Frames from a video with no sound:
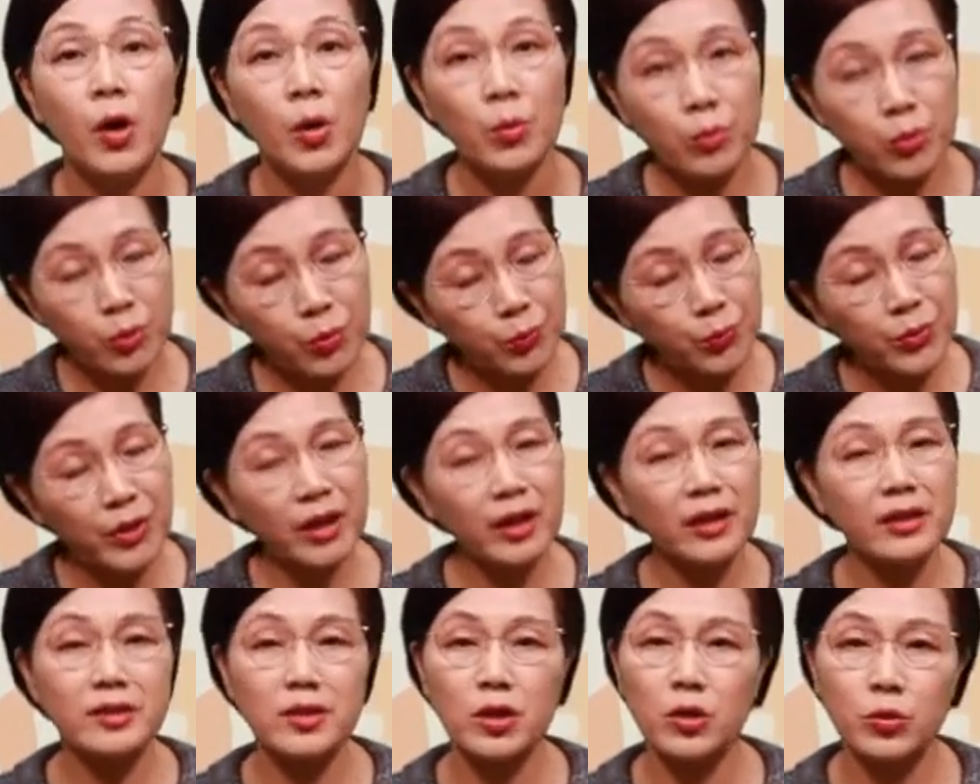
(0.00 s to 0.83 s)

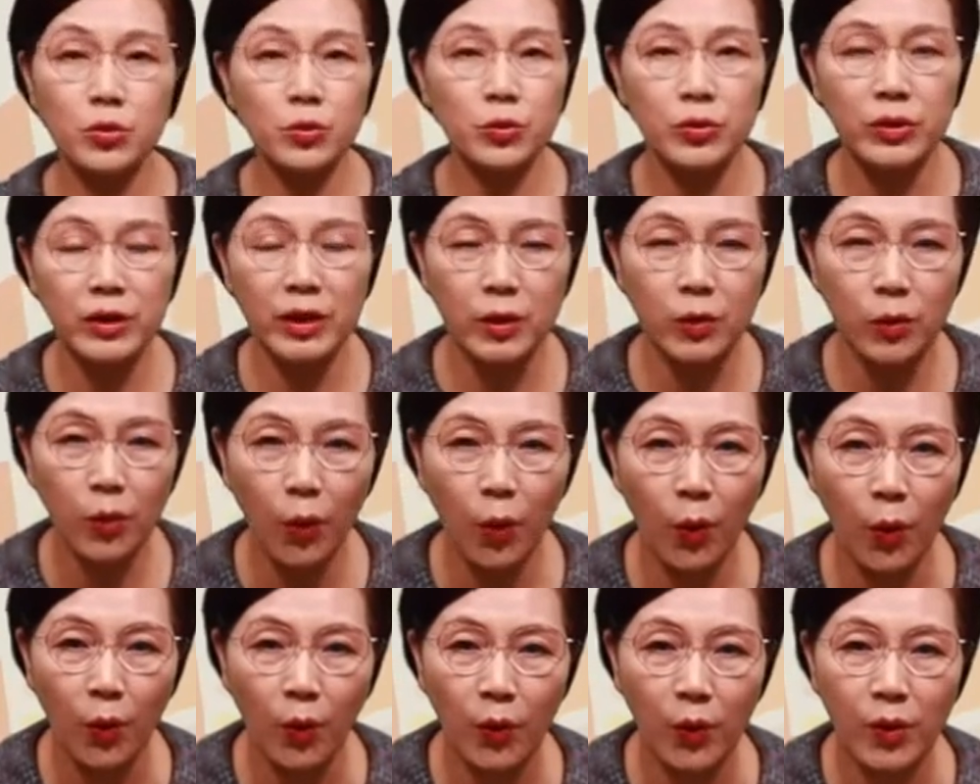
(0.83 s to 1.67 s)
분명히 천국은
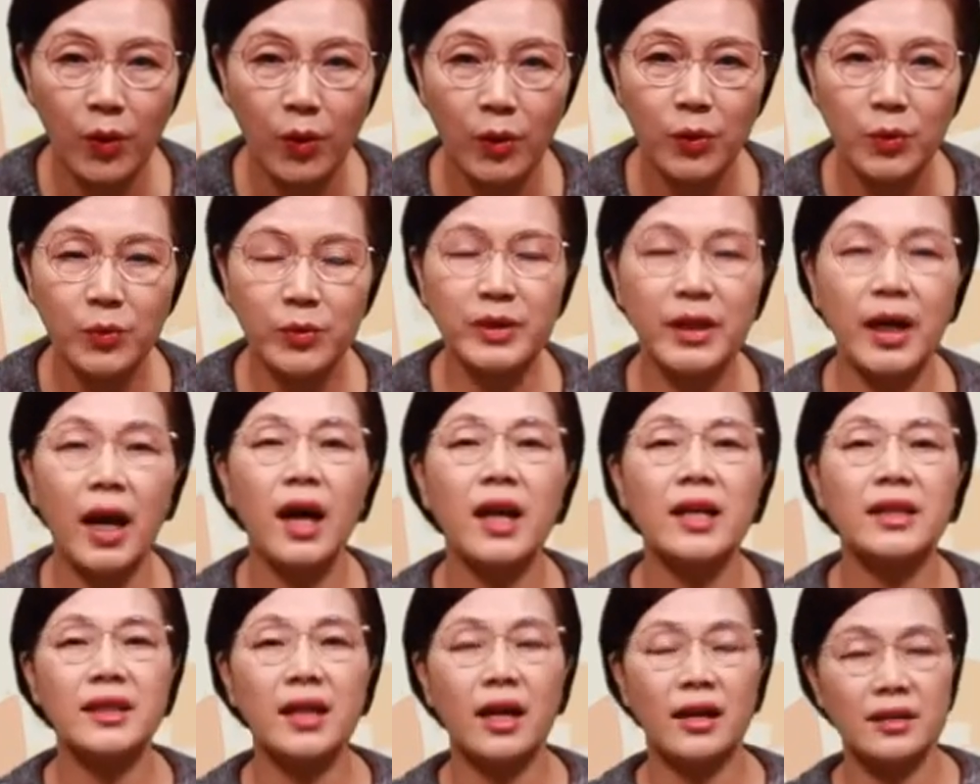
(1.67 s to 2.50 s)
있고 우리가
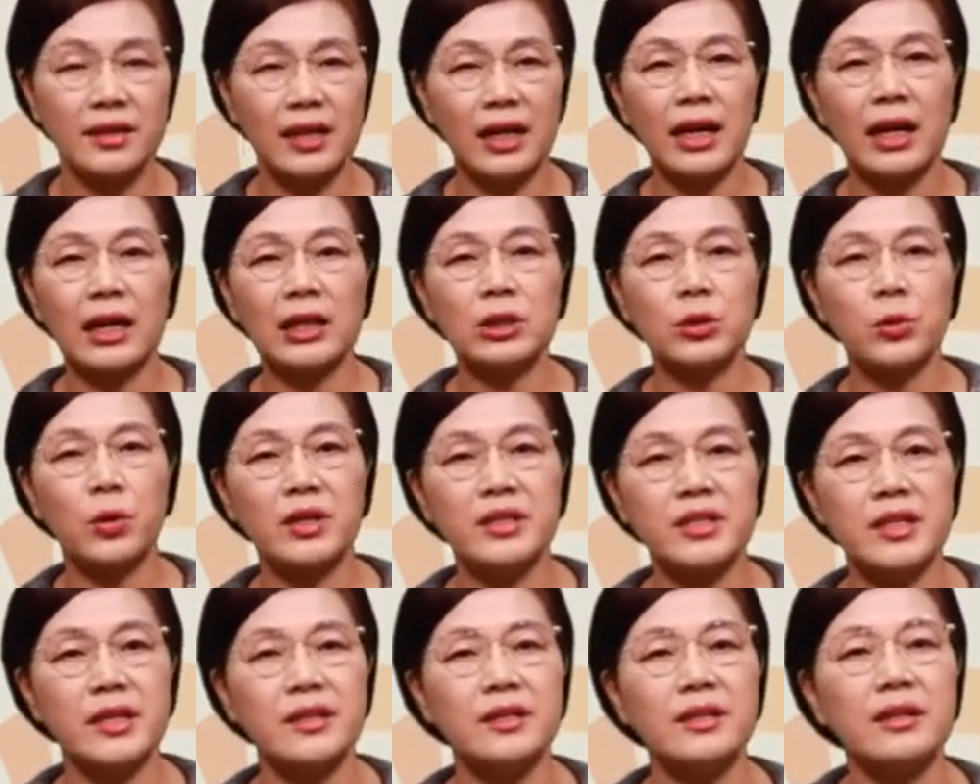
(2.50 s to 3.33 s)
이 땅을 살아간 동안
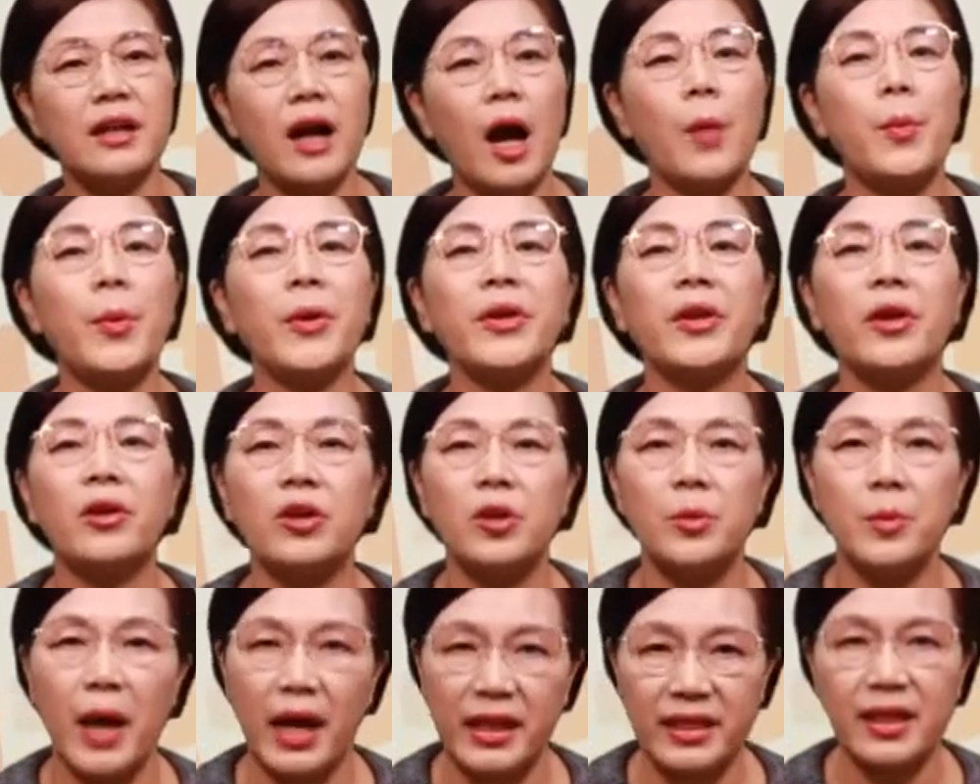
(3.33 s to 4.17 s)
죄를 가볍게
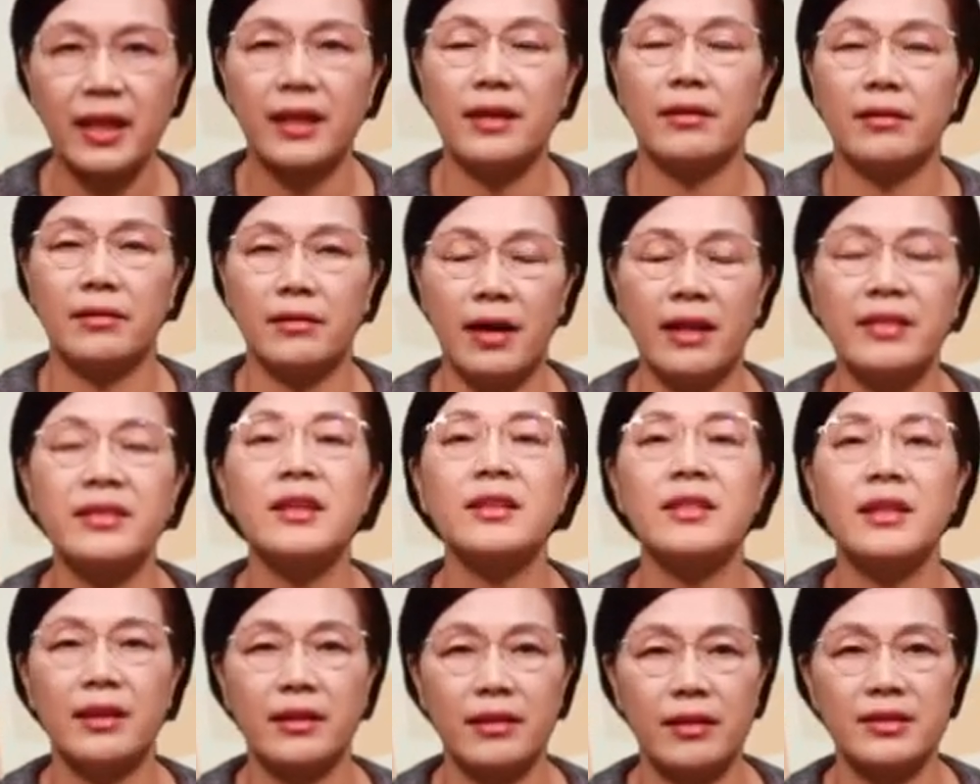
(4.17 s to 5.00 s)
여기면 안, 다는, 안
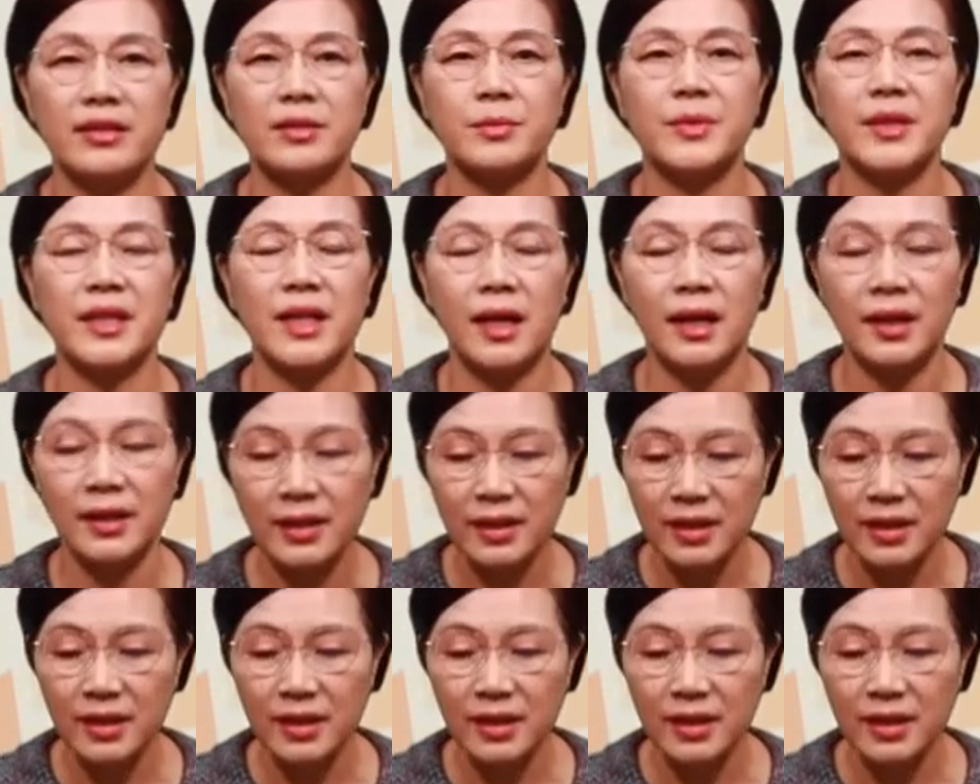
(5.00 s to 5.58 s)
된다는 것입니다.